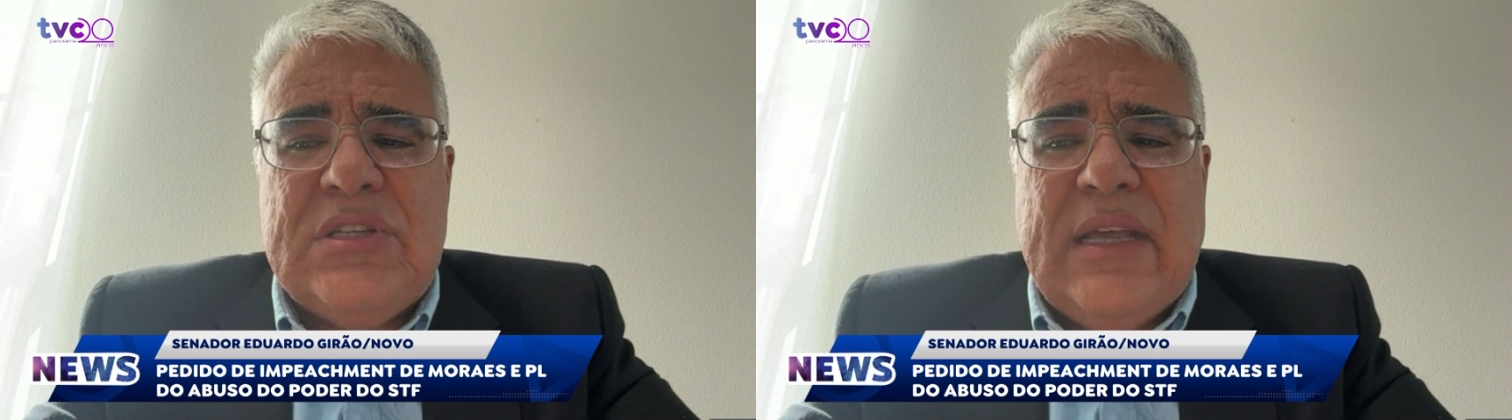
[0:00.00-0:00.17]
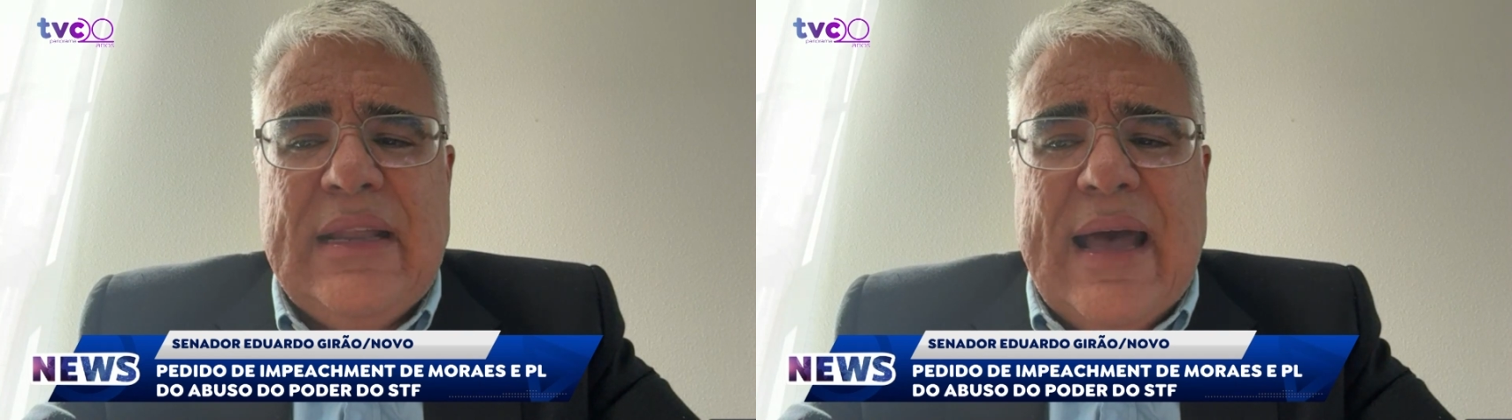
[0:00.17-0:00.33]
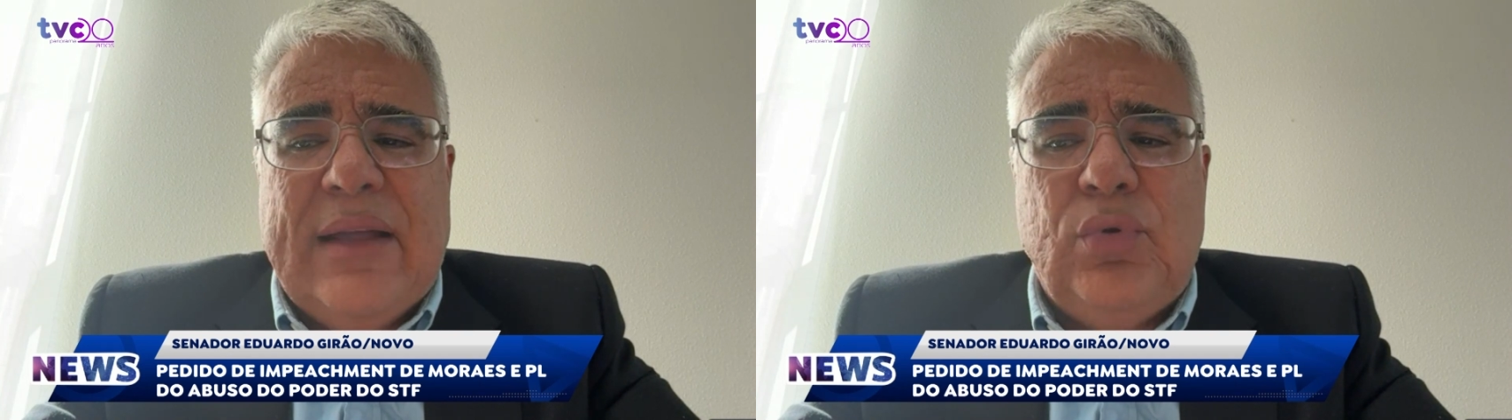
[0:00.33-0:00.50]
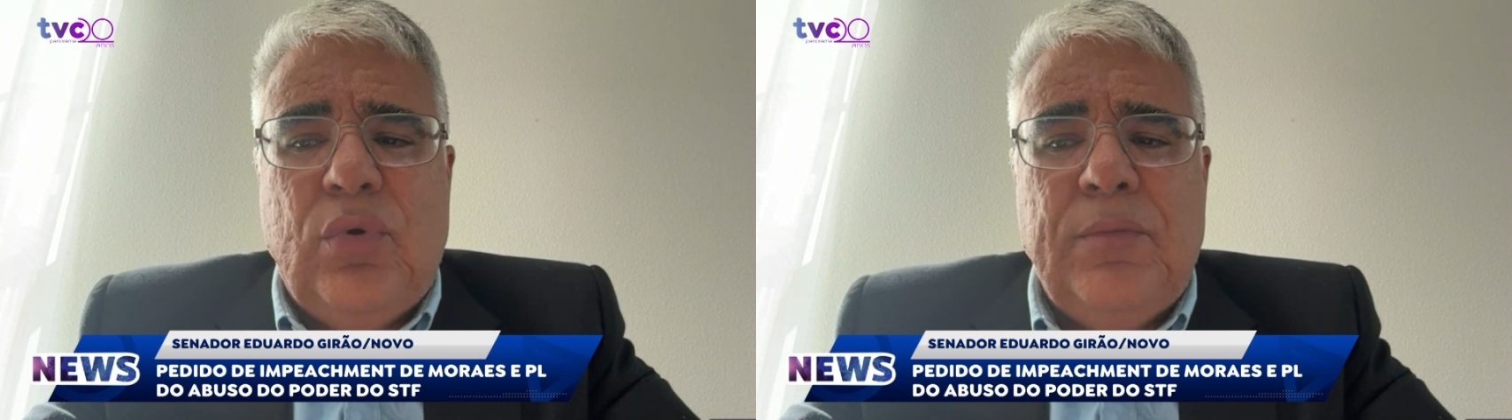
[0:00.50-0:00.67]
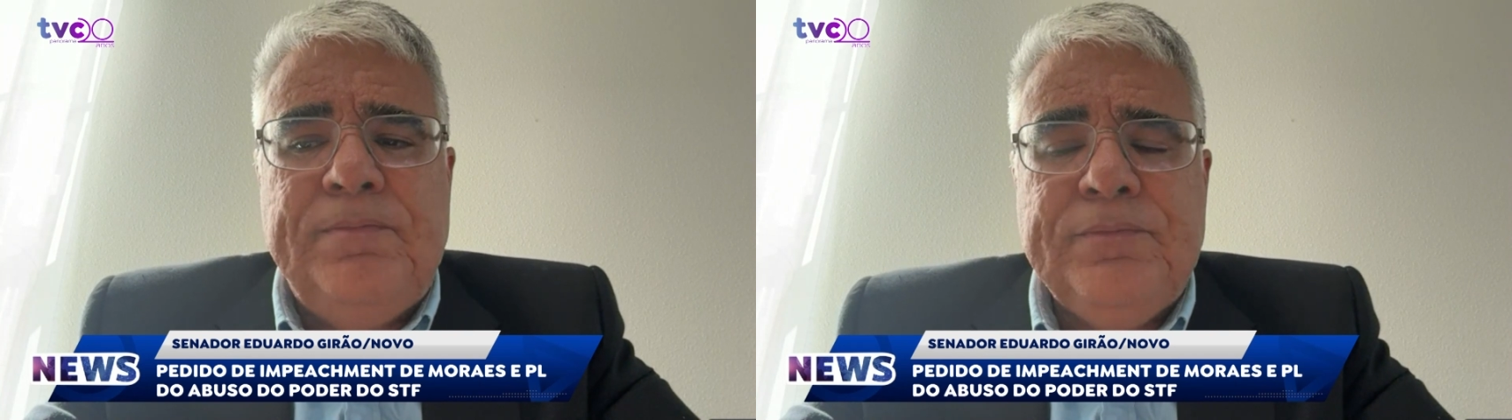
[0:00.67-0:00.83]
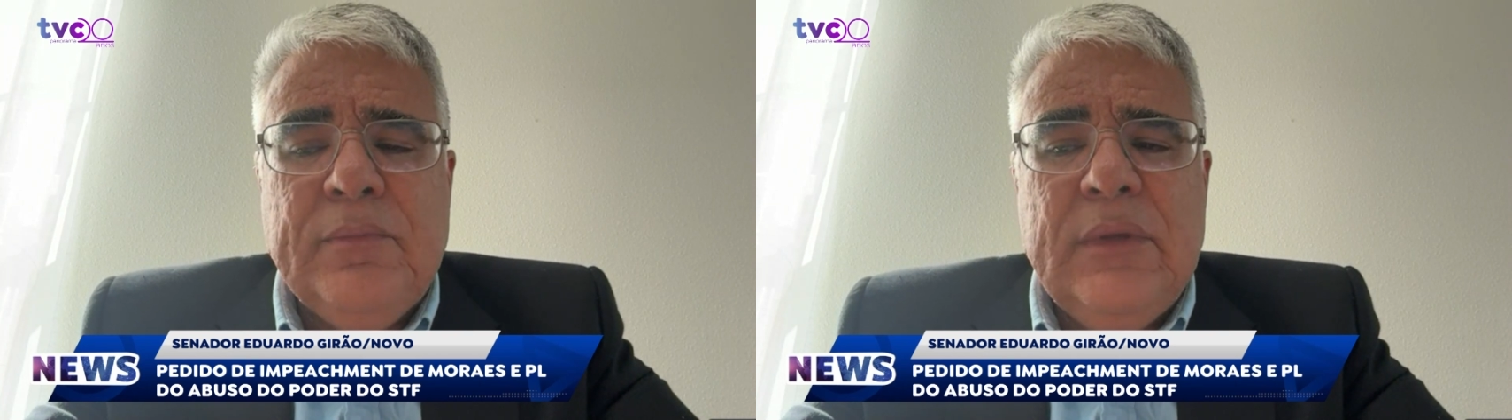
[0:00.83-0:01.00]

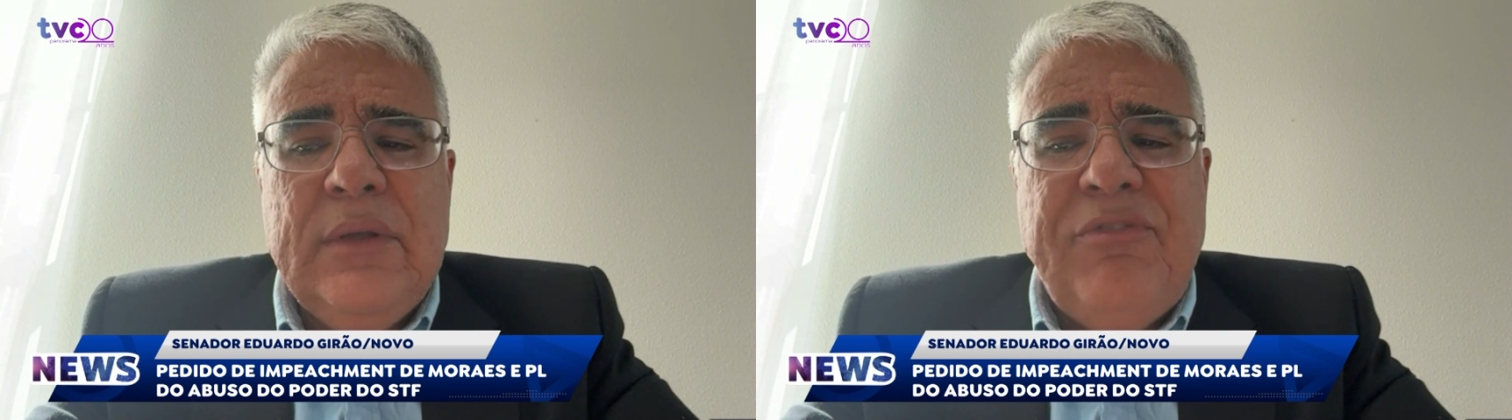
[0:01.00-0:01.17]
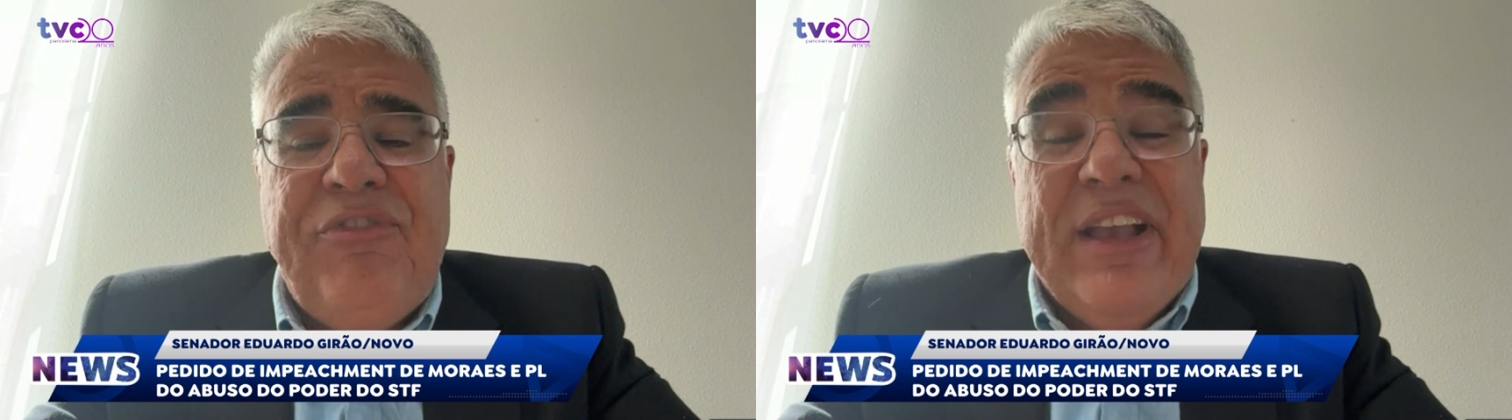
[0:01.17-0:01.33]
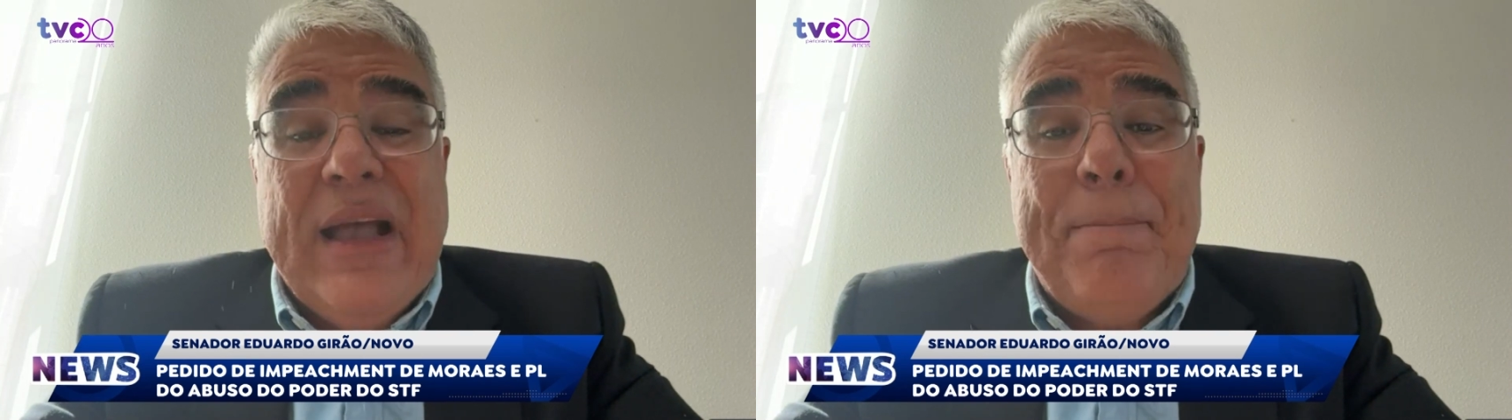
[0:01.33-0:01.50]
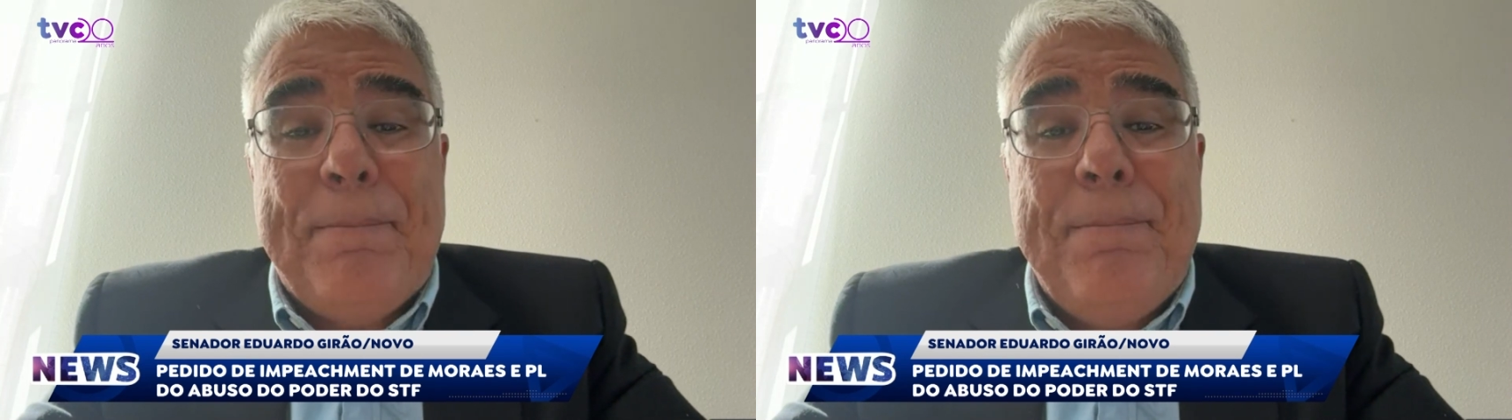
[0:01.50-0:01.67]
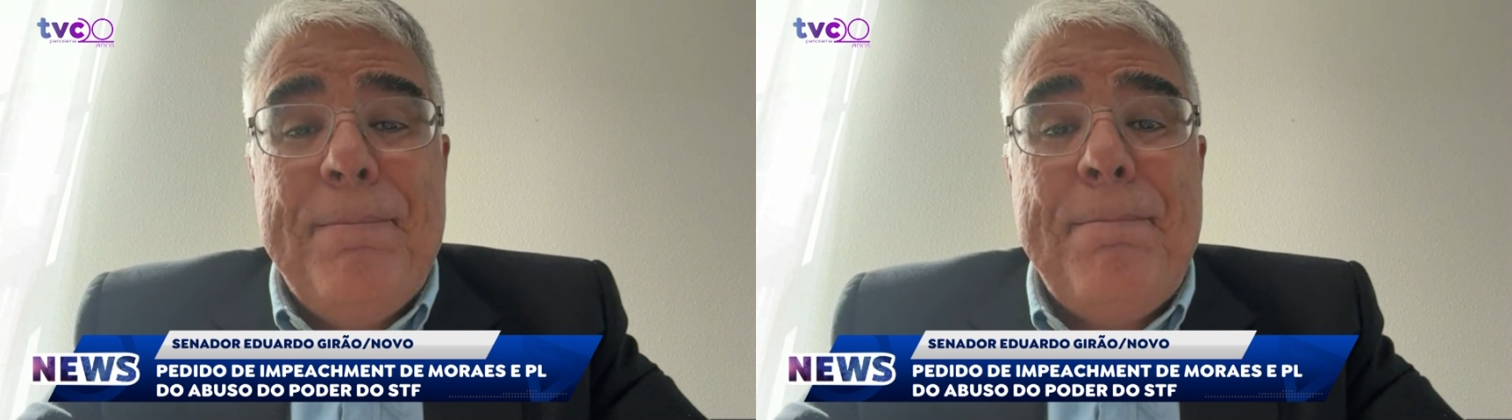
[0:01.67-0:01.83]
Senado fica